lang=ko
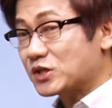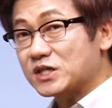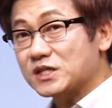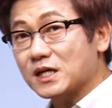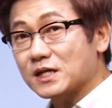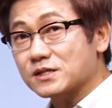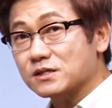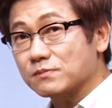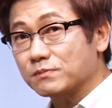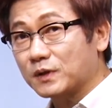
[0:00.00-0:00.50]
찍히지
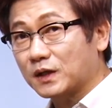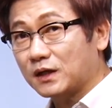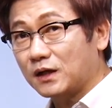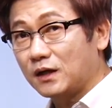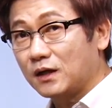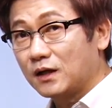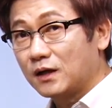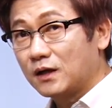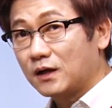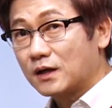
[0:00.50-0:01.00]

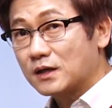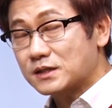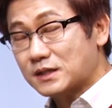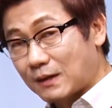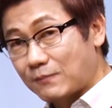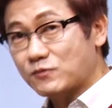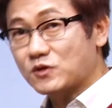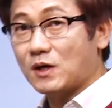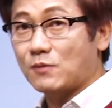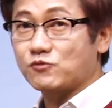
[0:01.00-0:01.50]
않습니까?
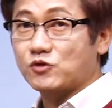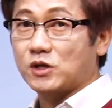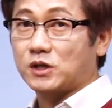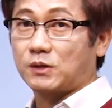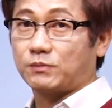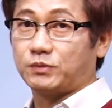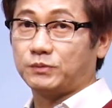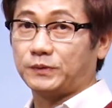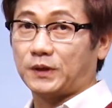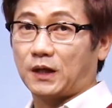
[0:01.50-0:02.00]
3차 함수의
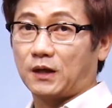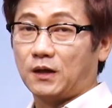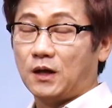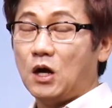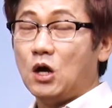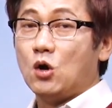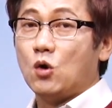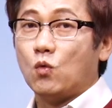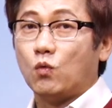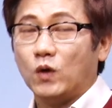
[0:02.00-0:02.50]
그래프입니다.
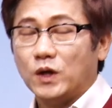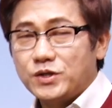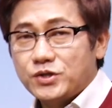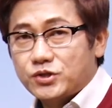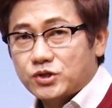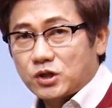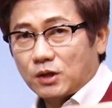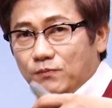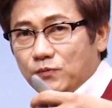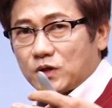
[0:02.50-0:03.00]

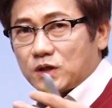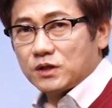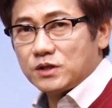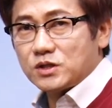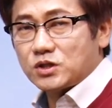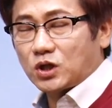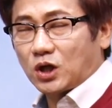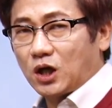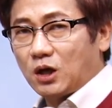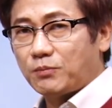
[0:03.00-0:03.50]
원점
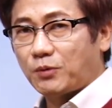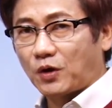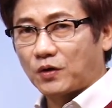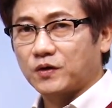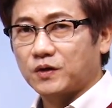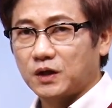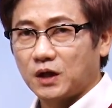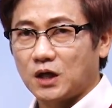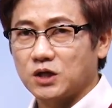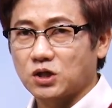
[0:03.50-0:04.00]
근처에
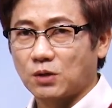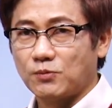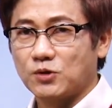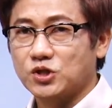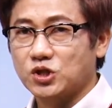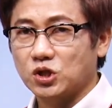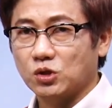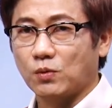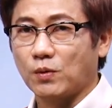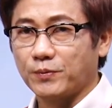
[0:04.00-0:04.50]
몇 개의 점을
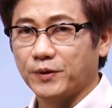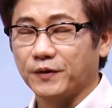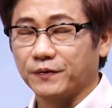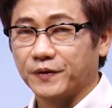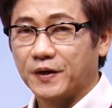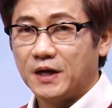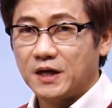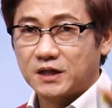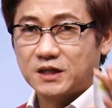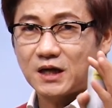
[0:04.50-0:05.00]
찍어보면
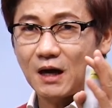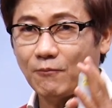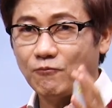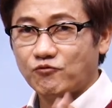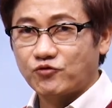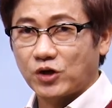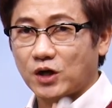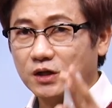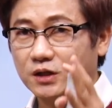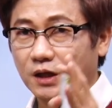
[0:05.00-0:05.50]
그
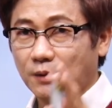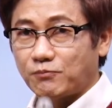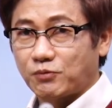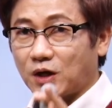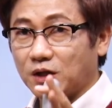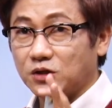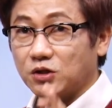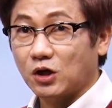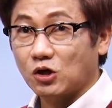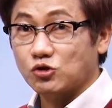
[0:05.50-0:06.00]
함수의
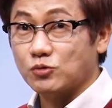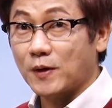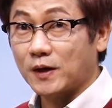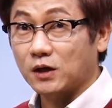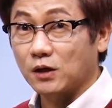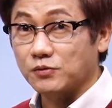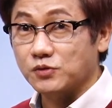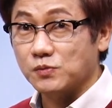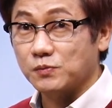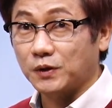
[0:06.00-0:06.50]
그래프가 튀어나올
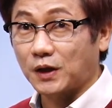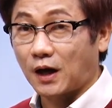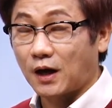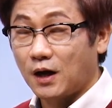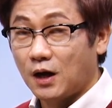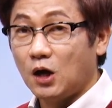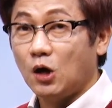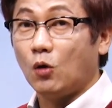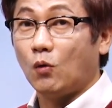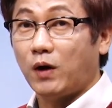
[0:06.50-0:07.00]
수밖에 없습니다.
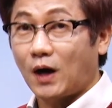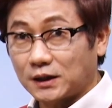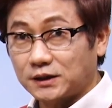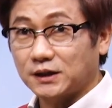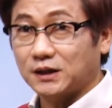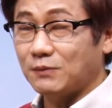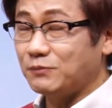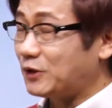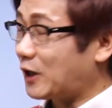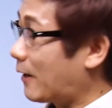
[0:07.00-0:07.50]

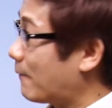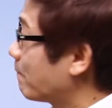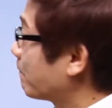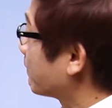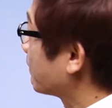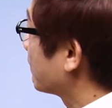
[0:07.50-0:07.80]
확대됩니다.